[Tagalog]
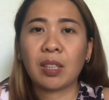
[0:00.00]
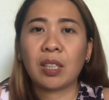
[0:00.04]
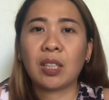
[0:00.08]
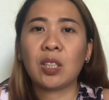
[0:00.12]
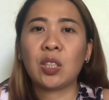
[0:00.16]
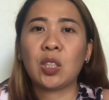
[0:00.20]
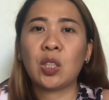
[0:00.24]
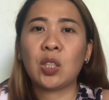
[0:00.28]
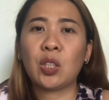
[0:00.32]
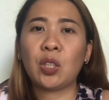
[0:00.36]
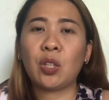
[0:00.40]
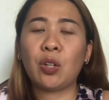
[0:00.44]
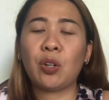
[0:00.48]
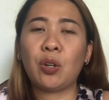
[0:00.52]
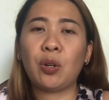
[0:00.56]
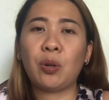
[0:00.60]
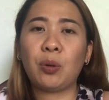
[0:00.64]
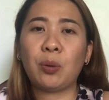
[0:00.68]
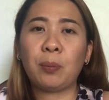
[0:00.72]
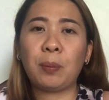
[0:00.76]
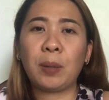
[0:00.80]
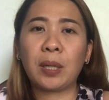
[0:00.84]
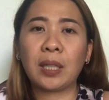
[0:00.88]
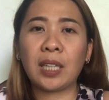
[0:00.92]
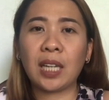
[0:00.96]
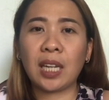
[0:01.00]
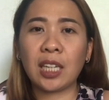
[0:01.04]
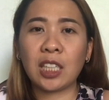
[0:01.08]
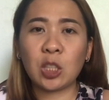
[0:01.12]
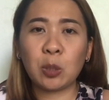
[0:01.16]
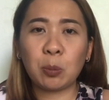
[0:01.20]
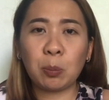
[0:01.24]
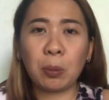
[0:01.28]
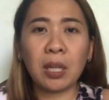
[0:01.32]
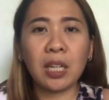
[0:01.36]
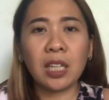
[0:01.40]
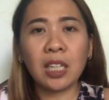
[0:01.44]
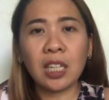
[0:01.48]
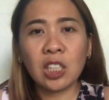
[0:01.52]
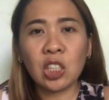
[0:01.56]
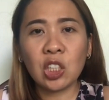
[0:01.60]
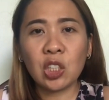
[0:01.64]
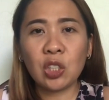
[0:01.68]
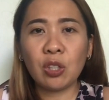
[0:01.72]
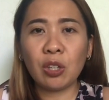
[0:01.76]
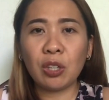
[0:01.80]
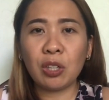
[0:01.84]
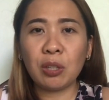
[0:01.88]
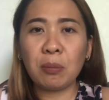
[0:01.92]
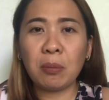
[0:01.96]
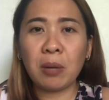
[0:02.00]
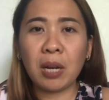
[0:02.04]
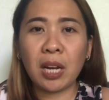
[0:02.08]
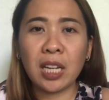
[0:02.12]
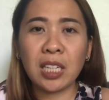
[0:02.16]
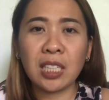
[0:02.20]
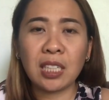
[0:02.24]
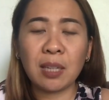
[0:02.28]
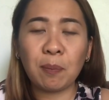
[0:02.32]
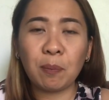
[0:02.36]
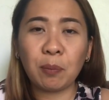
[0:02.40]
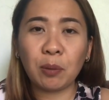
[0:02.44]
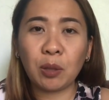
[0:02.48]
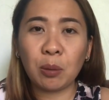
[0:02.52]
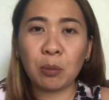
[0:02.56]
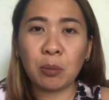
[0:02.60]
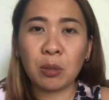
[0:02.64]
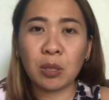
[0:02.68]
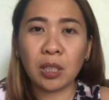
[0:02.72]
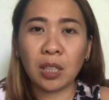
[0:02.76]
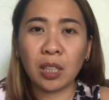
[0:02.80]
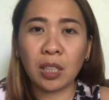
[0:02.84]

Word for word: So, pag na-experience nyo yung mga symptoms na